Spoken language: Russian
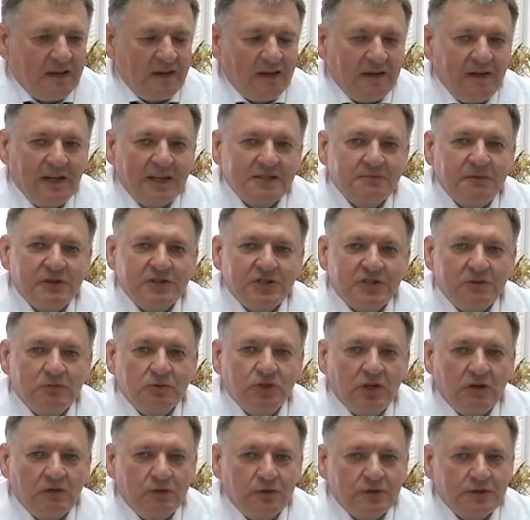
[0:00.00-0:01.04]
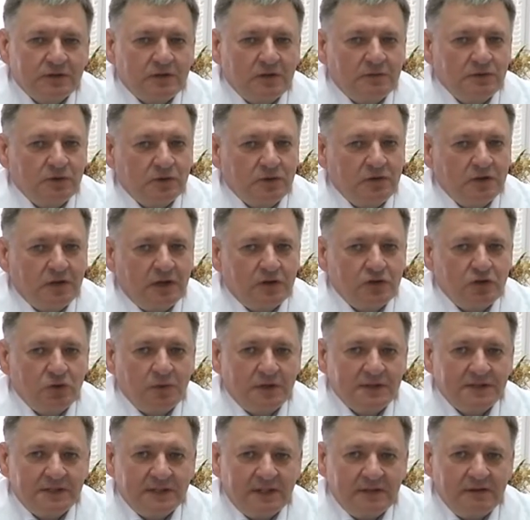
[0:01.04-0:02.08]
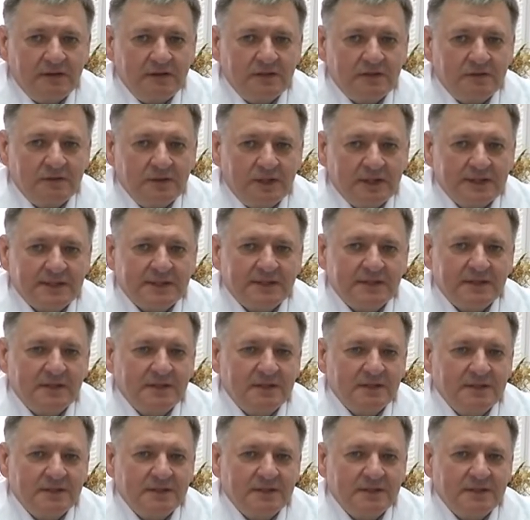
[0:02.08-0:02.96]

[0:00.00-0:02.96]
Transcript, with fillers: я с большим удовольствием сегодня хочу поздравить вас